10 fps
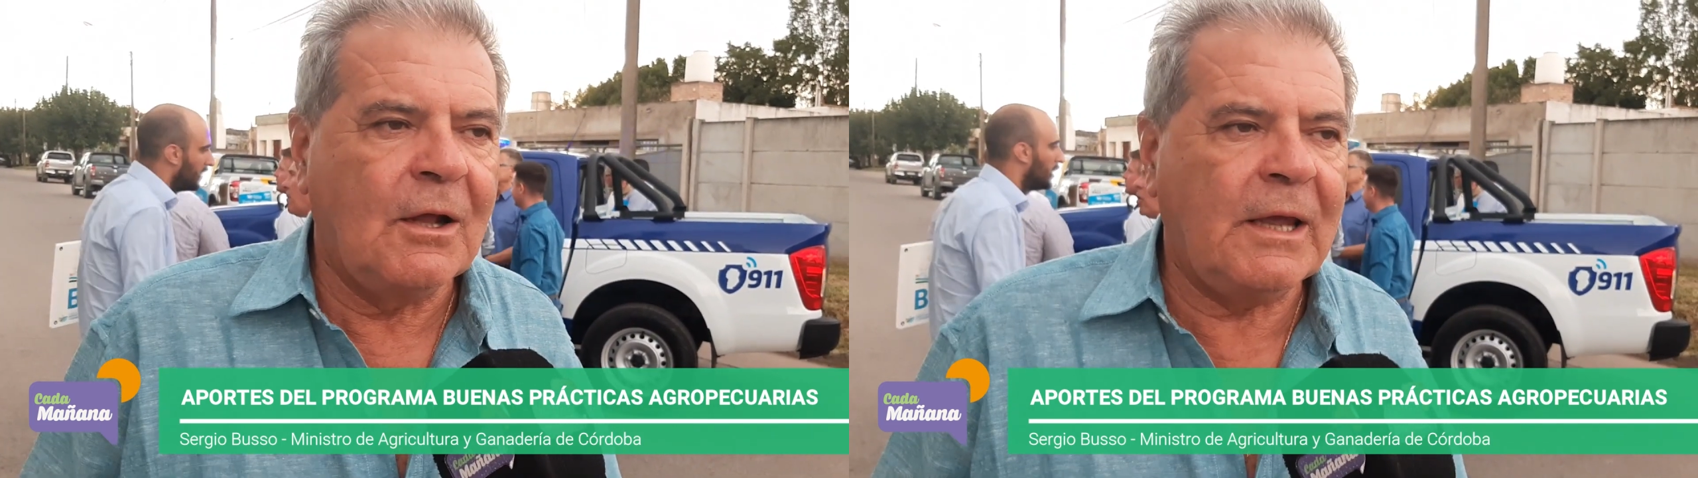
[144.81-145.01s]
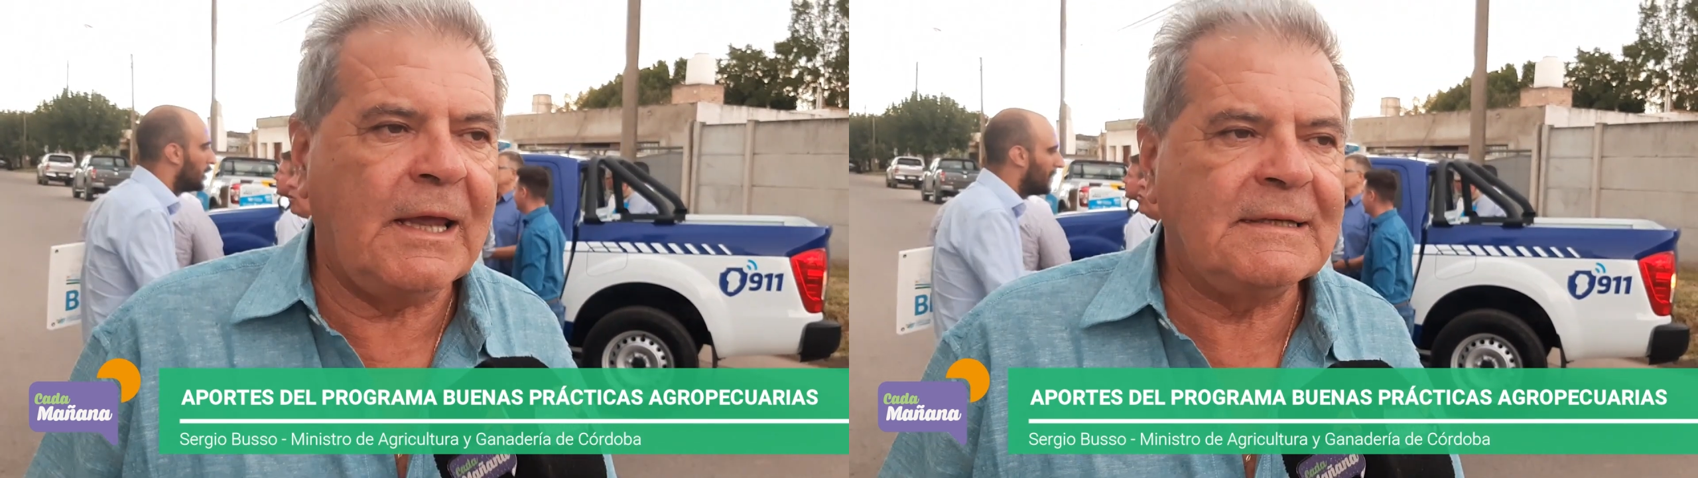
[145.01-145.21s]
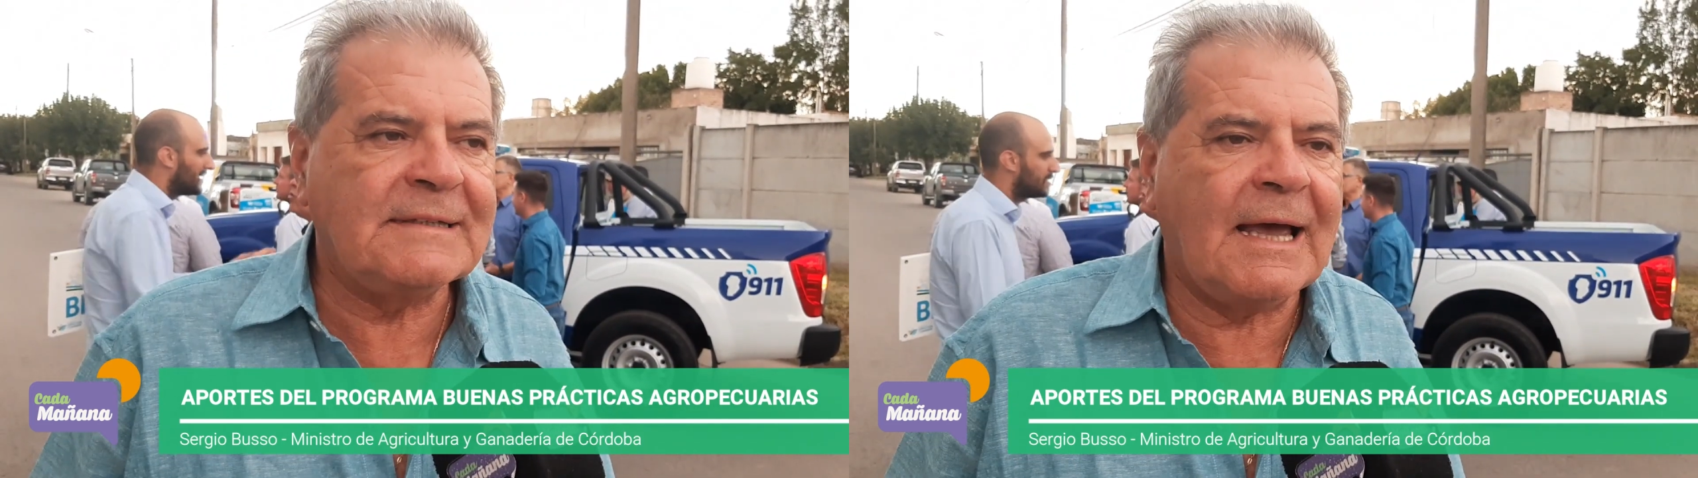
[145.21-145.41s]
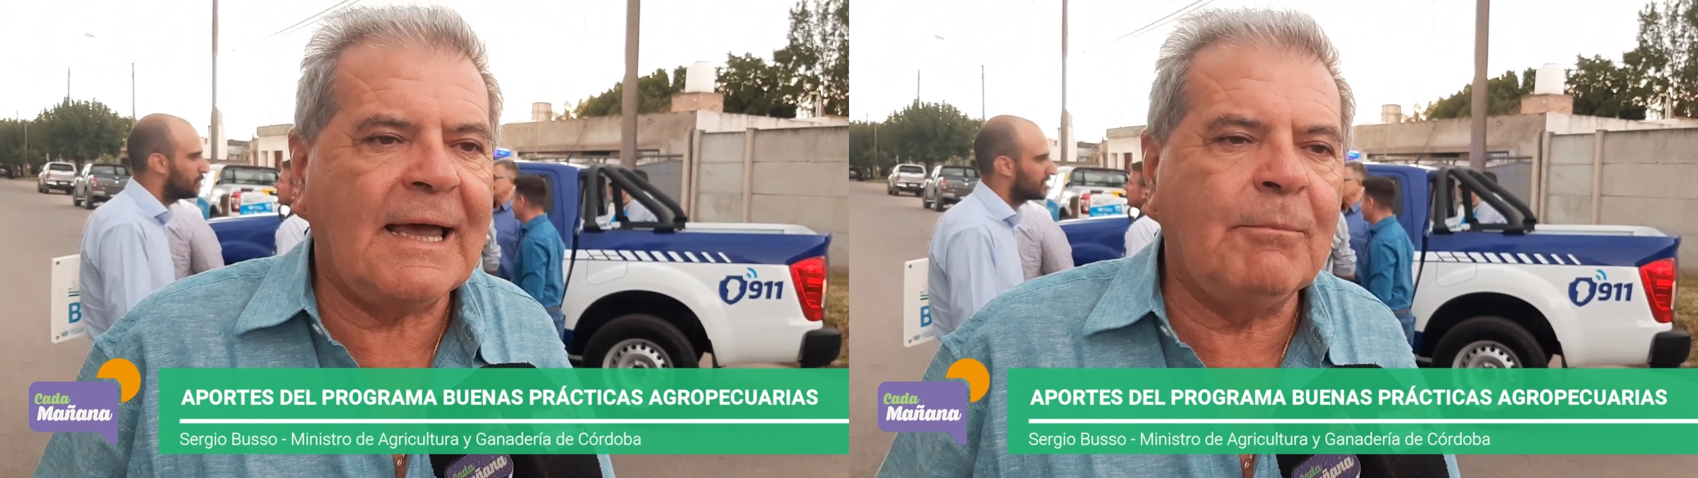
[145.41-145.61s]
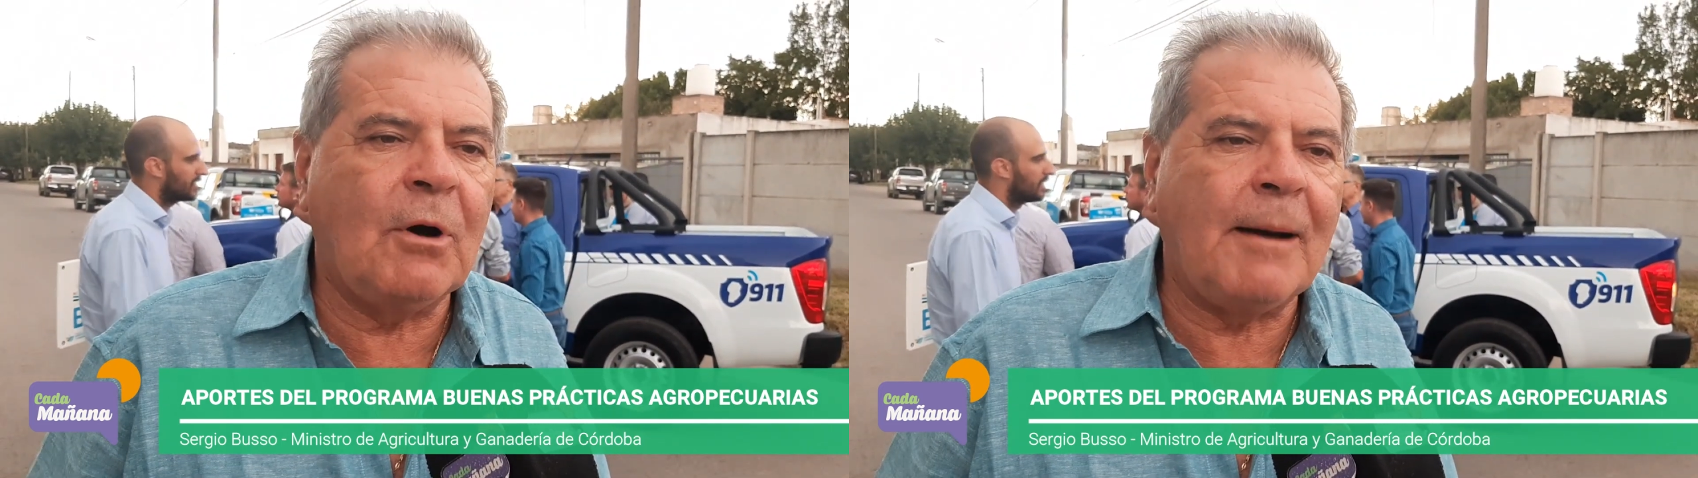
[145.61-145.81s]
Eh, ya
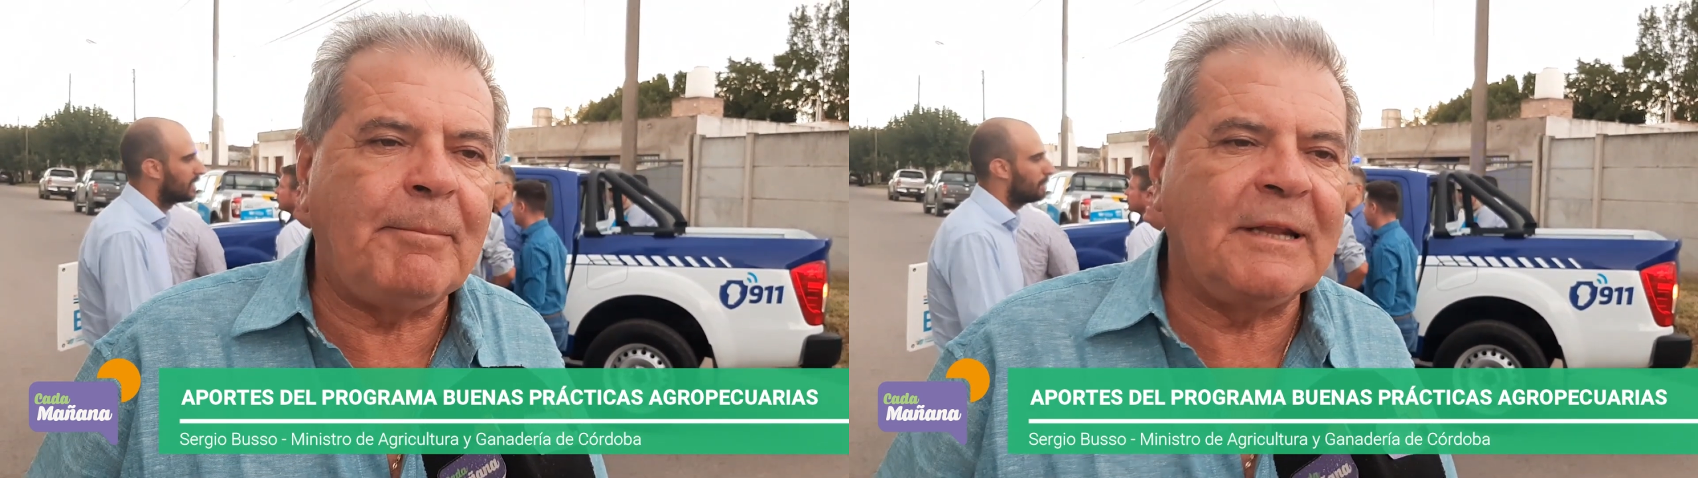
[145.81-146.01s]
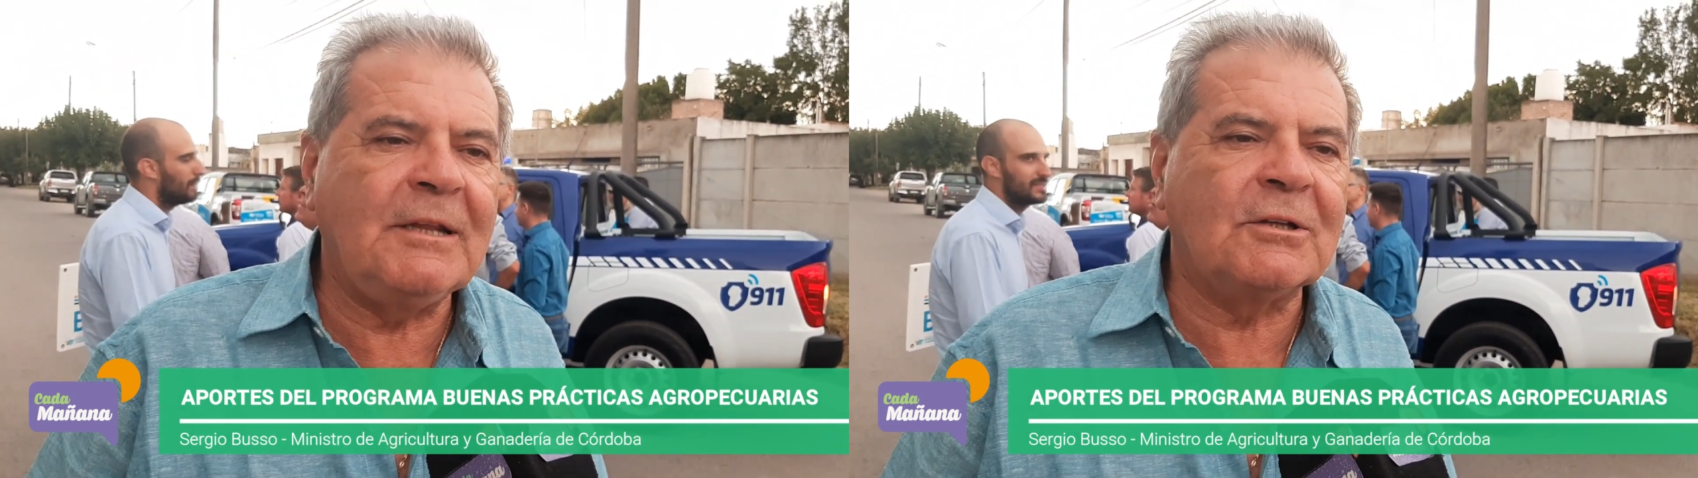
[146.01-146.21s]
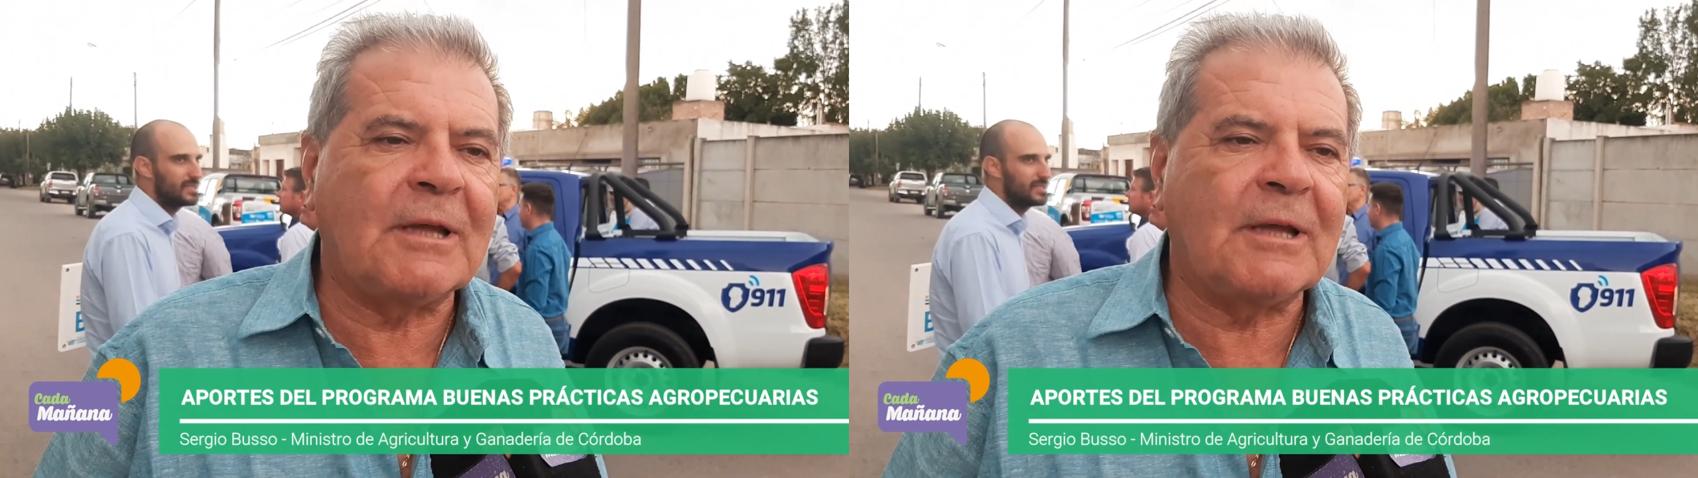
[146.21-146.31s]
hemos aprendido